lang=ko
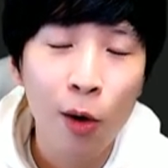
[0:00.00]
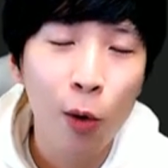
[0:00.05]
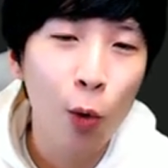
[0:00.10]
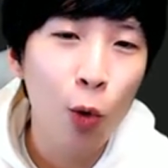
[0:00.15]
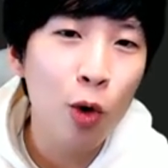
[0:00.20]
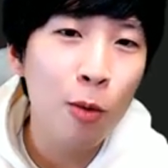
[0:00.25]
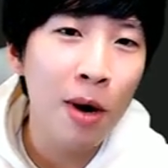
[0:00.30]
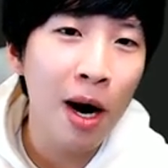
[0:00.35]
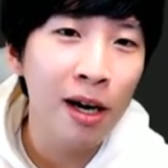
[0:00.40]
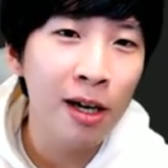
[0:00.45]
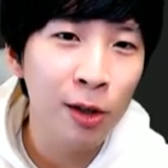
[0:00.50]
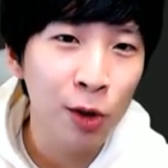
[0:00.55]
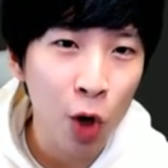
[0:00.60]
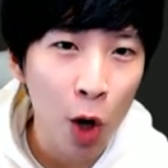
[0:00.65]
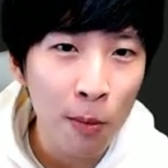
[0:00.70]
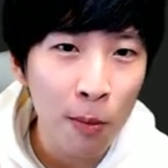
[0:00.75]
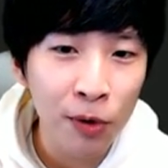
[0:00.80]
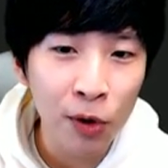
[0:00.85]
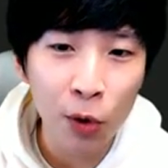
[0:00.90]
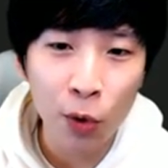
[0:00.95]
올바른
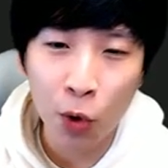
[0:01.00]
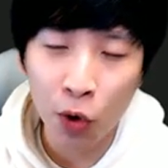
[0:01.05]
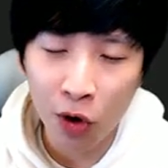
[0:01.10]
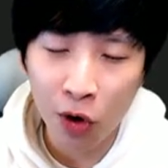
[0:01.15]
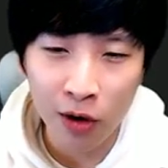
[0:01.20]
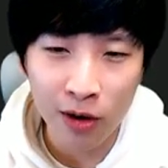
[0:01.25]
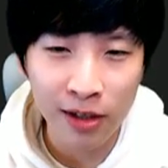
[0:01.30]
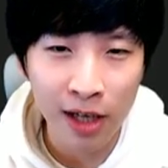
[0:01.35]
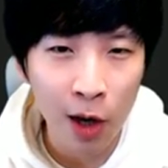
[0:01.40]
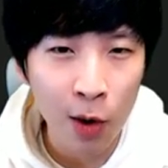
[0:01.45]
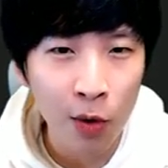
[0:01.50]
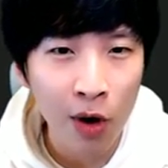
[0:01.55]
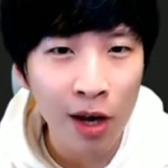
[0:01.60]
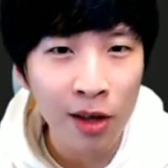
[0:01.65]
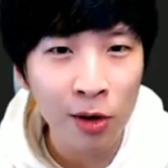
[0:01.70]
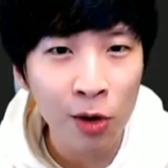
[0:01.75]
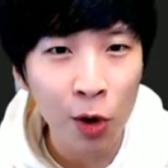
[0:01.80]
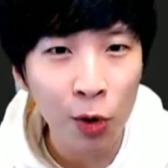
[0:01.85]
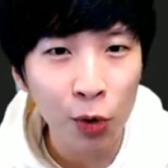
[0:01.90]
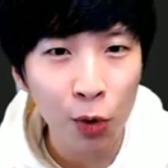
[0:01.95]
컴퓨터 용어를
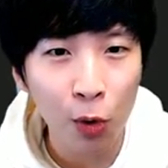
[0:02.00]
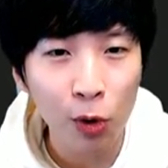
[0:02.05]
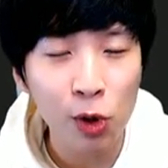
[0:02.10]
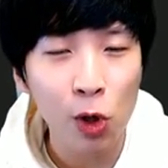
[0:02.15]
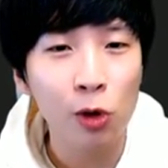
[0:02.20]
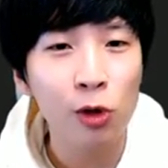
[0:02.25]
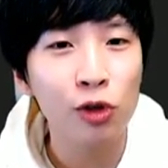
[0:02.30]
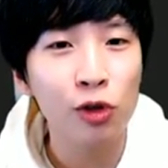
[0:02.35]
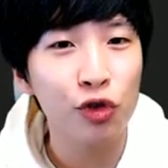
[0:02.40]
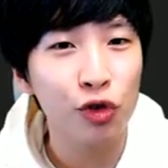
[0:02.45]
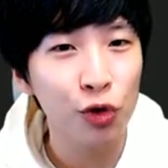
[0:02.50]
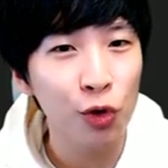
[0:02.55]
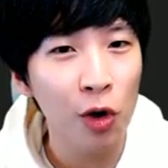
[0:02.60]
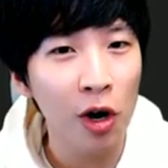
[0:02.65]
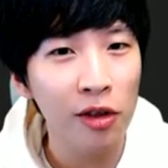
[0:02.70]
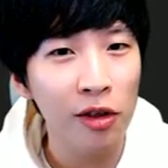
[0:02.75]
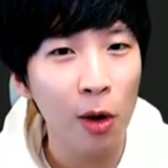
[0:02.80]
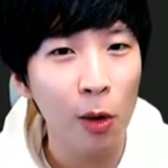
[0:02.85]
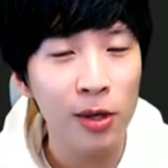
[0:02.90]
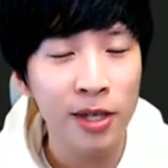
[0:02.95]
사용하는 것도 저는
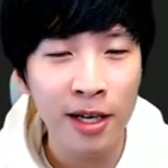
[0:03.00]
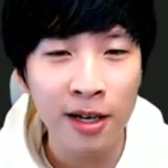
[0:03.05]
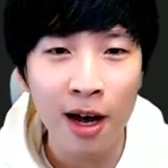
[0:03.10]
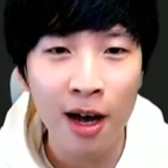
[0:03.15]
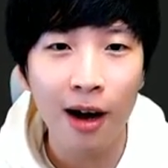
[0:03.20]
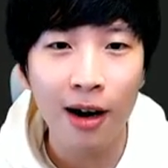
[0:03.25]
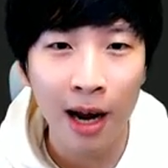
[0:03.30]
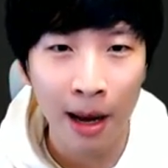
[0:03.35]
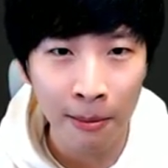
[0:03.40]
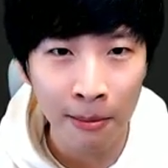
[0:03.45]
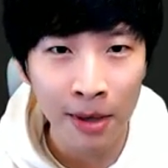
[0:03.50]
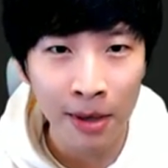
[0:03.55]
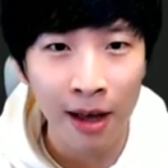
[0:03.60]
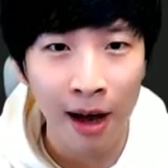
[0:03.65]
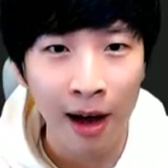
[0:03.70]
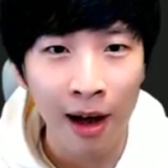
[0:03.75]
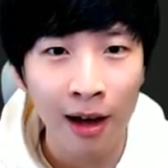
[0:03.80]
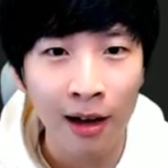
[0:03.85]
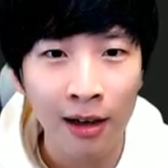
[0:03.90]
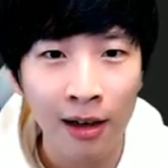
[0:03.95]
중요하다고 생각을
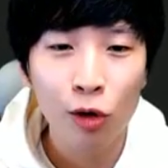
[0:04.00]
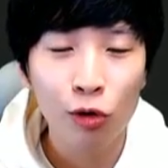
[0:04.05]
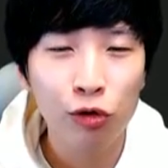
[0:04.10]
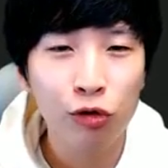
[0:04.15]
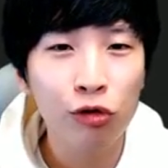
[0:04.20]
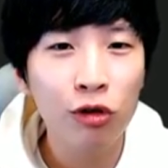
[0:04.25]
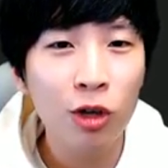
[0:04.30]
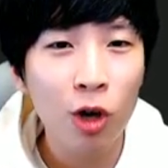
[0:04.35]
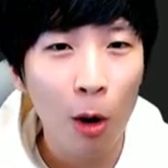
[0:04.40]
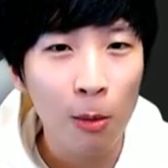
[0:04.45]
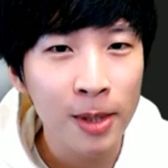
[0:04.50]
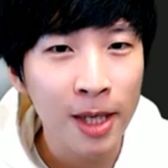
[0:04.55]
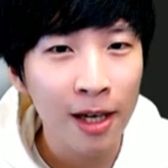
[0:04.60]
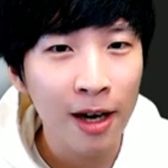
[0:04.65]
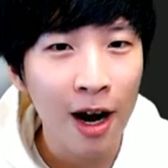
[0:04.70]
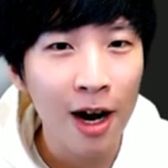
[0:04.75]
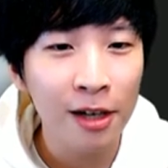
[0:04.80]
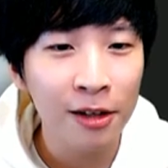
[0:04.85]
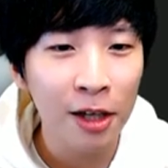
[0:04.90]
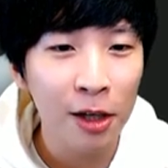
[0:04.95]
합니다 구글
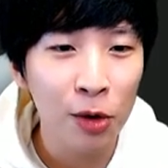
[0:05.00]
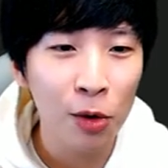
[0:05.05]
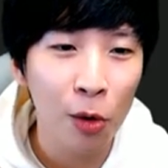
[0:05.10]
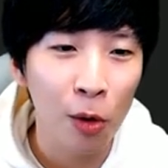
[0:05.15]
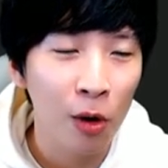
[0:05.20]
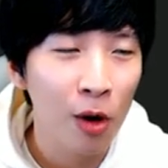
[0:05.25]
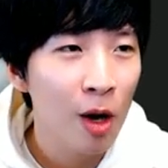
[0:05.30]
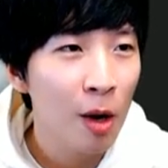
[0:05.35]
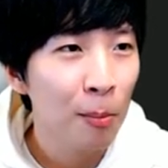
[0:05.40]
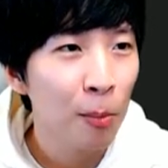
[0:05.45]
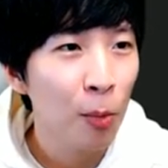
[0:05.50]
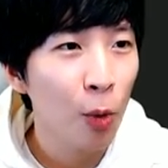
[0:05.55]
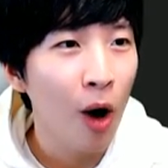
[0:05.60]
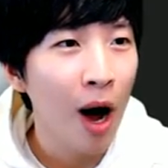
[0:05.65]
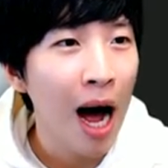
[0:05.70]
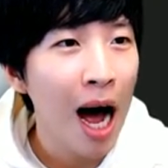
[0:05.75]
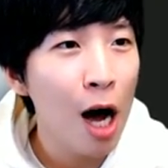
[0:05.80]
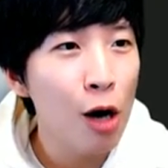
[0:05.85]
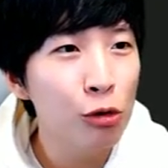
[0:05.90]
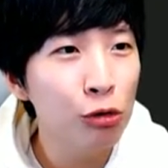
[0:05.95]
검색할 때도 뭐
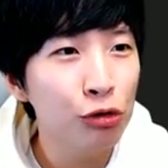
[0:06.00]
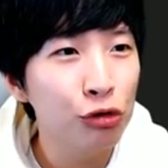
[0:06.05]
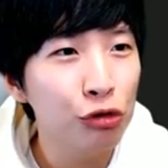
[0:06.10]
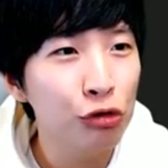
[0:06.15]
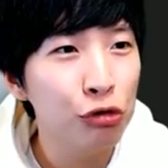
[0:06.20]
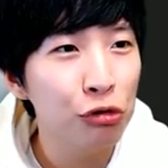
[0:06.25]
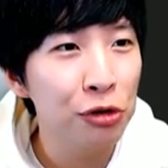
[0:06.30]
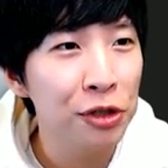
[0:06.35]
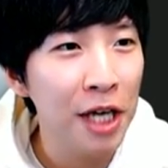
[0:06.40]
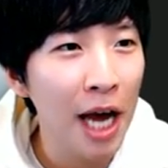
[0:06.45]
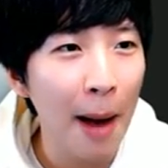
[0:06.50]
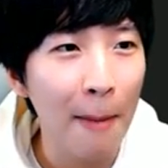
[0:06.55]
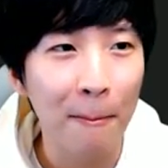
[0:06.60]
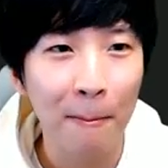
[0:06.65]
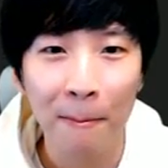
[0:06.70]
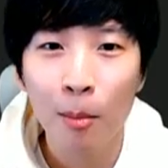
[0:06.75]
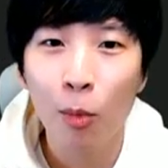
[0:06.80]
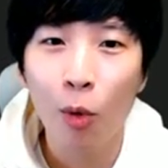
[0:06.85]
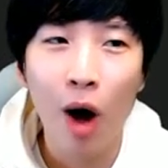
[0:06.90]
how to 샵,